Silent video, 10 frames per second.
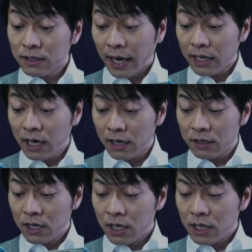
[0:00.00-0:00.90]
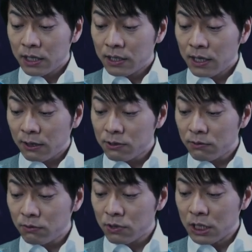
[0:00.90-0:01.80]
大変約
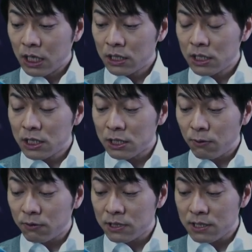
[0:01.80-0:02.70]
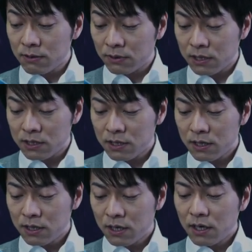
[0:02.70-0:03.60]
束の時間に遅刻しそうです
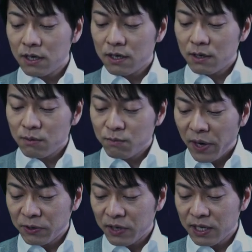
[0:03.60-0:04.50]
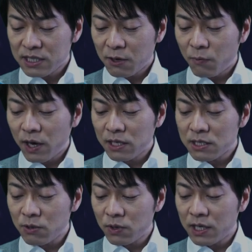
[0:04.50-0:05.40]
真夜中さんは
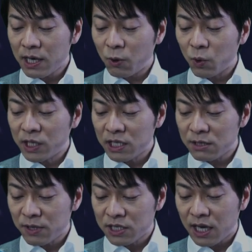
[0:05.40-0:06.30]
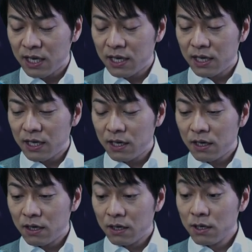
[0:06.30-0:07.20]
急いで漕ぎ出しました
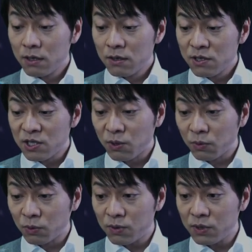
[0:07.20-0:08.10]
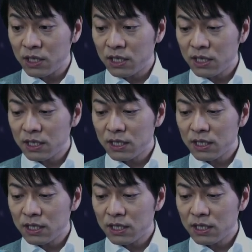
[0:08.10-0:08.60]
その時